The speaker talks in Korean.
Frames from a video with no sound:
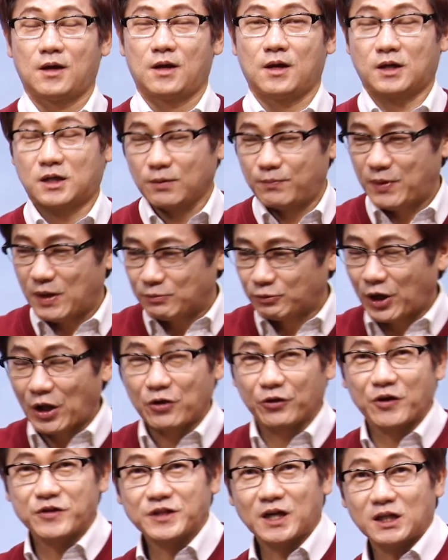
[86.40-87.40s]
그 미분의
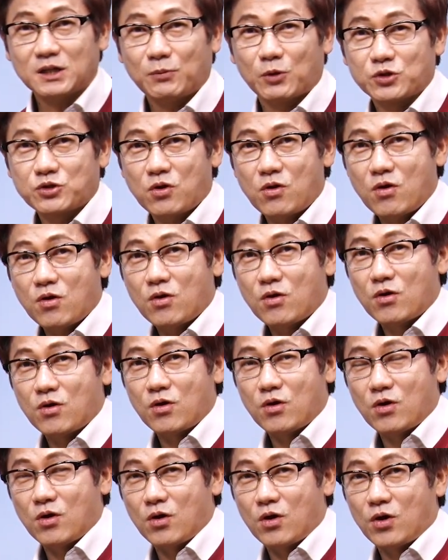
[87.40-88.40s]
여견산이 뭐죠?
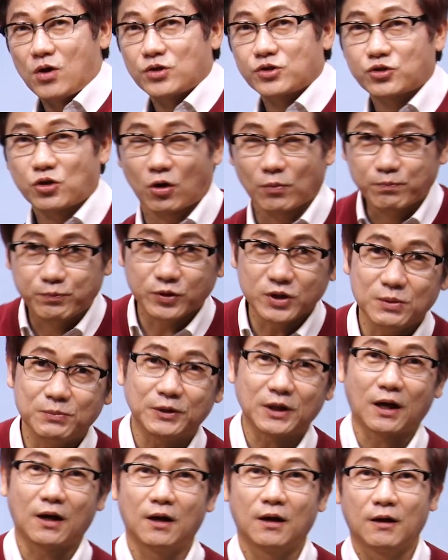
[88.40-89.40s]

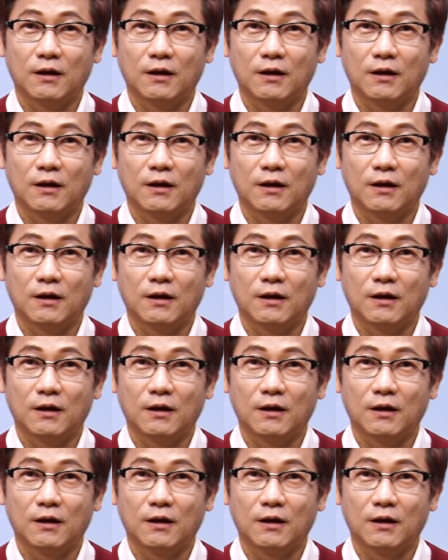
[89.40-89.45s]
적분입니다.